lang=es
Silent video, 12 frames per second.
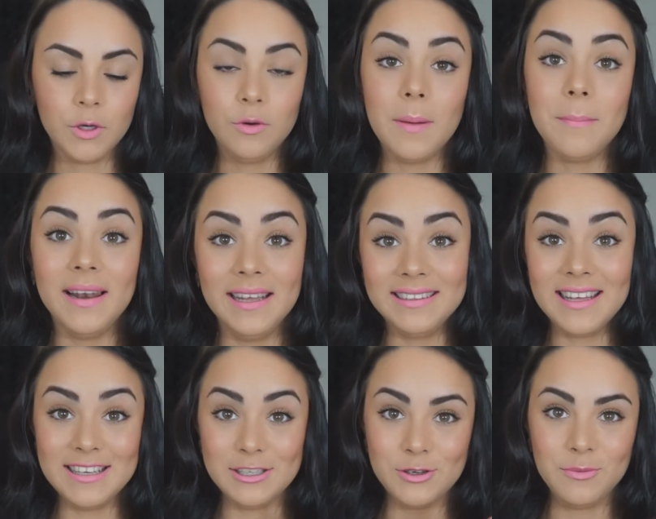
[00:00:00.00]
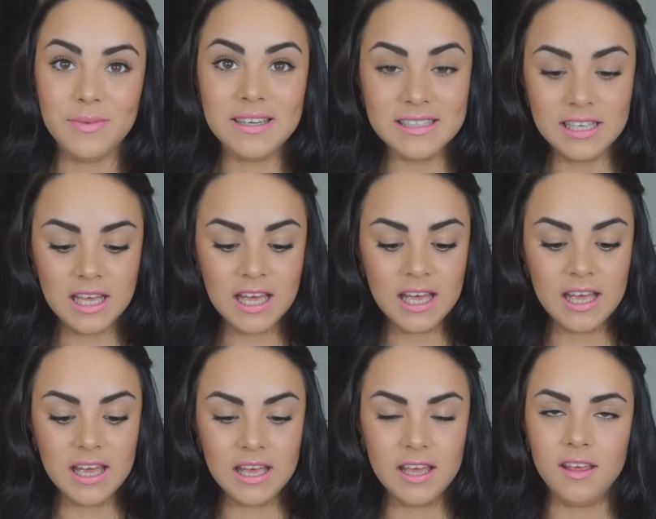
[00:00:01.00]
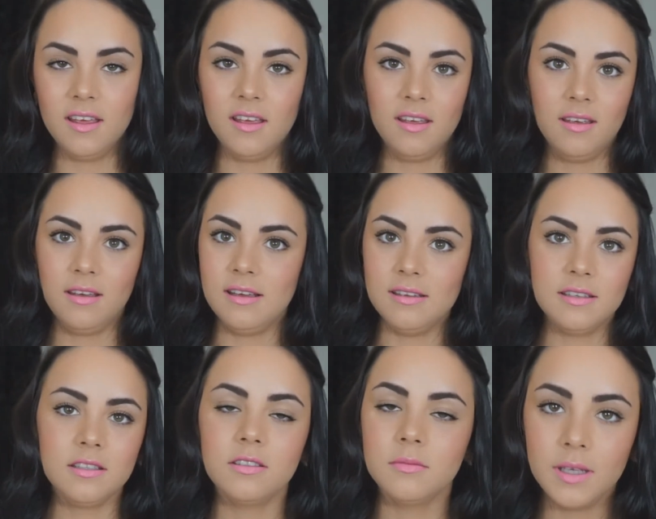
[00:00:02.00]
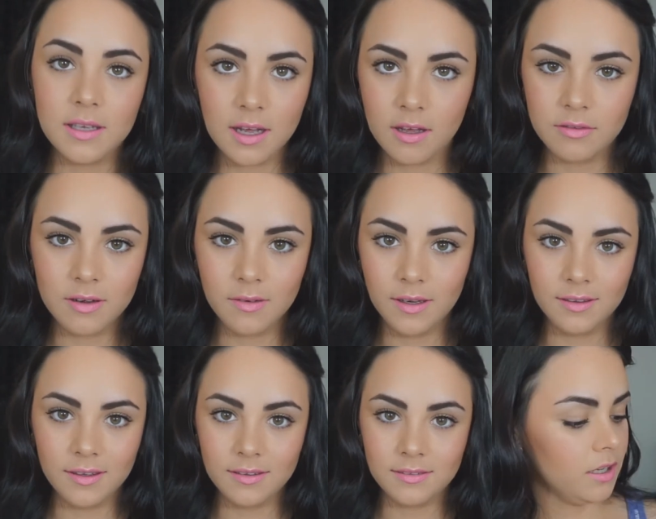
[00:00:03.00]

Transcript: una paleta de sombras y esas son mis cajas favoritas.